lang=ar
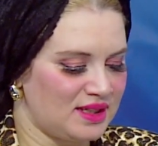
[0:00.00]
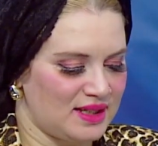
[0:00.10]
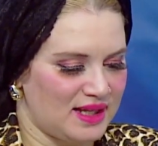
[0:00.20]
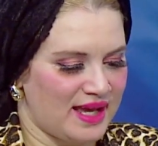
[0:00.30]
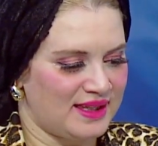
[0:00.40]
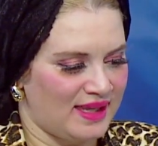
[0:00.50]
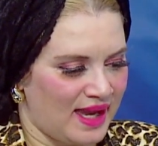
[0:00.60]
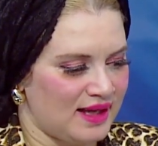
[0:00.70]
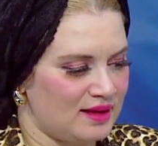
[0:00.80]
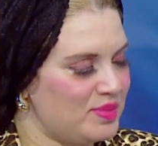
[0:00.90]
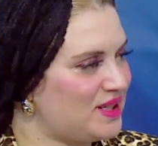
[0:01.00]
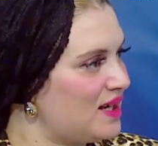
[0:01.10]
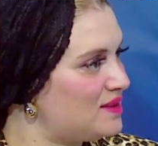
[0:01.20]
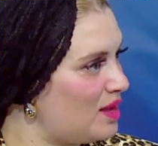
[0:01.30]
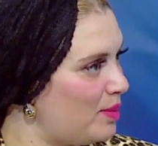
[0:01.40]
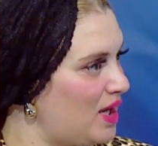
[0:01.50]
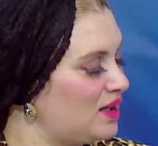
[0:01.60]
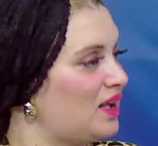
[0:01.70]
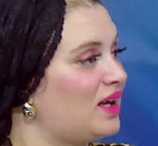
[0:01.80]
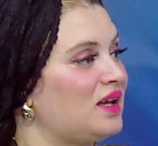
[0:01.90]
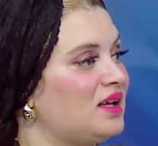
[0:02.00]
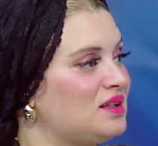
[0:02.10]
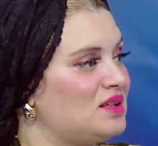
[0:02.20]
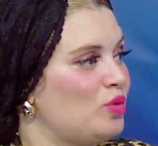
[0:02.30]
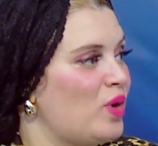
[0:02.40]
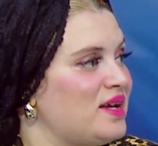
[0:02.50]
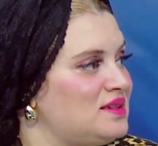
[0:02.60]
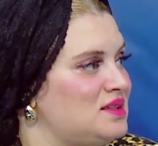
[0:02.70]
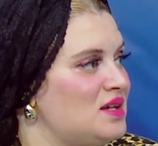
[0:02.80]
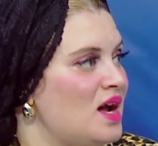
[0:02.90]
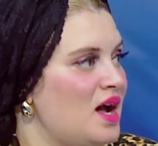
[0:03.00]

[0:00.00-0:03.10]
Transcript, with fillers: الاجيال بتاعت زمان غير دلوقتي